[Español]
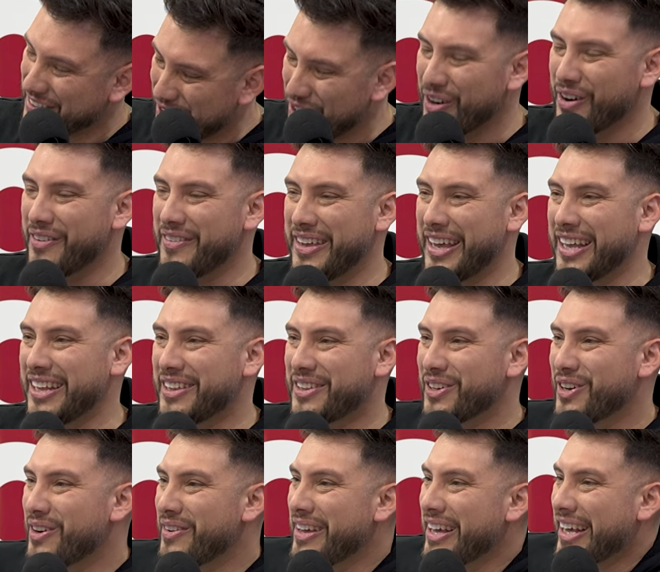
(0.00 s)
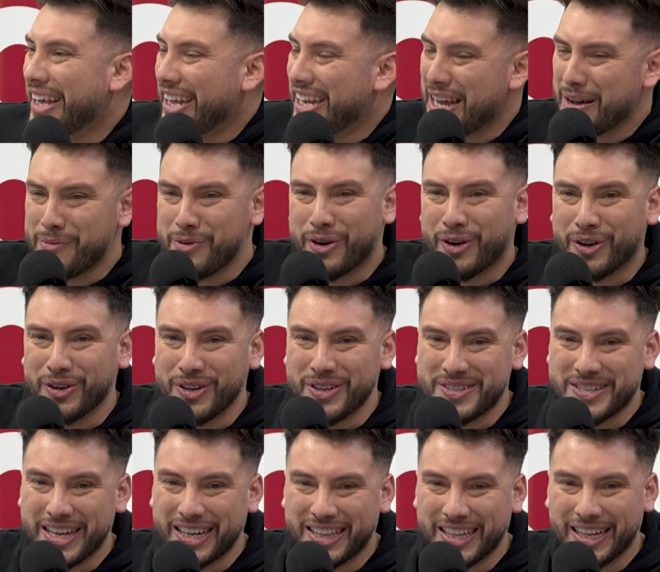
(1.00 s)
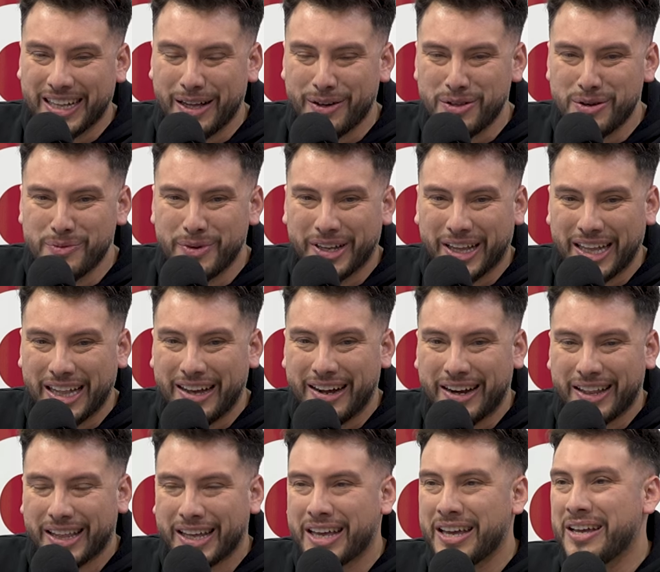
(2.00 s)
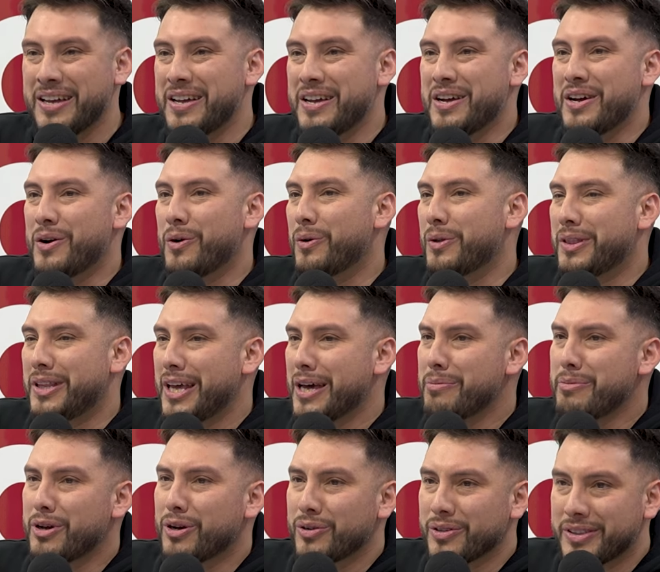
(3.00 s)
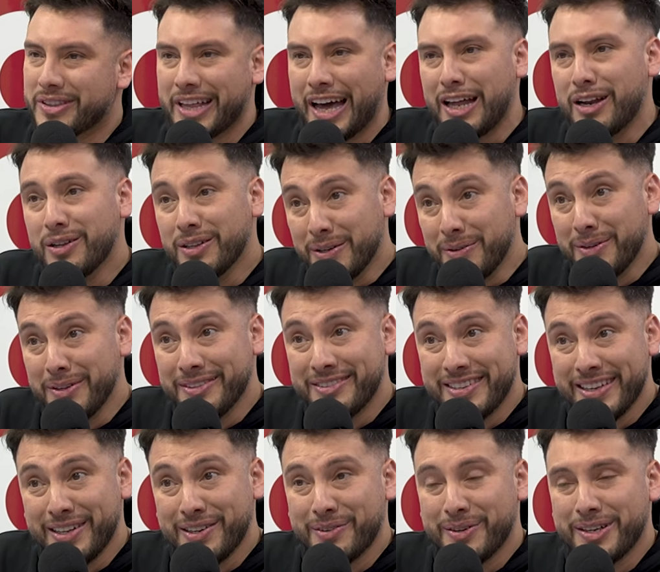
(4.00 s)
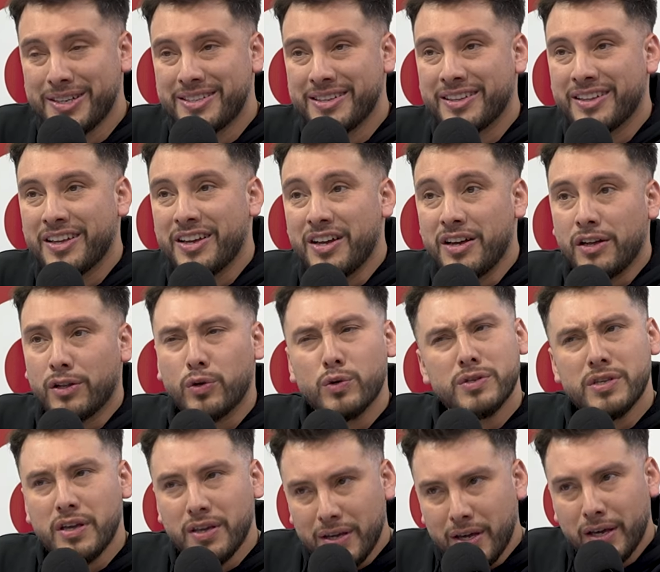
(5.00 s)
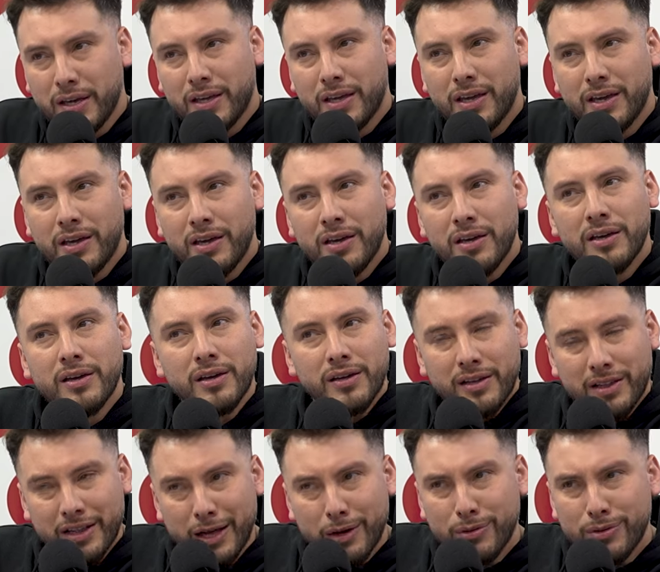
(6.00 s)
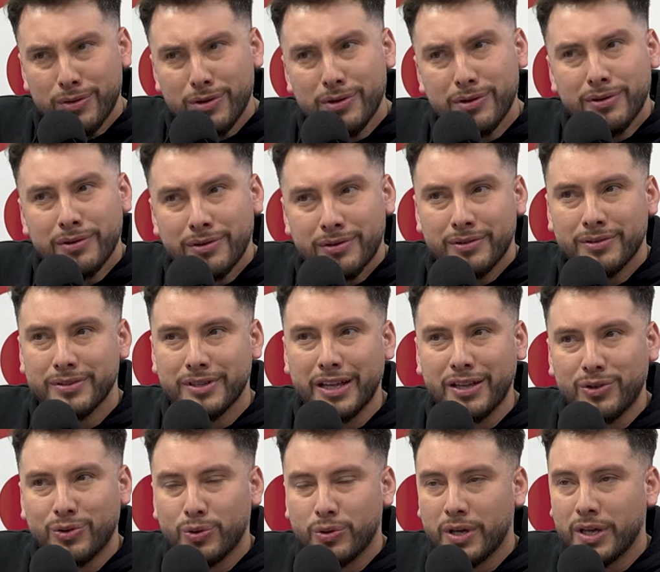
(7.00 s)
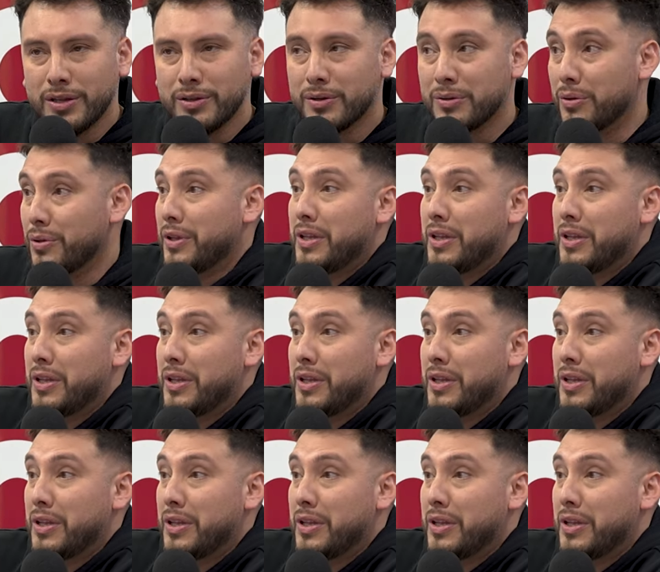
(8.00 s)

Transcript: Todo bien, todo bien. Queríamos conocerte, Claudio, porque la verdad que un día me contaron, ¿eh? en serio, me dicen, ¿tú sabes que Claudio está estudiando?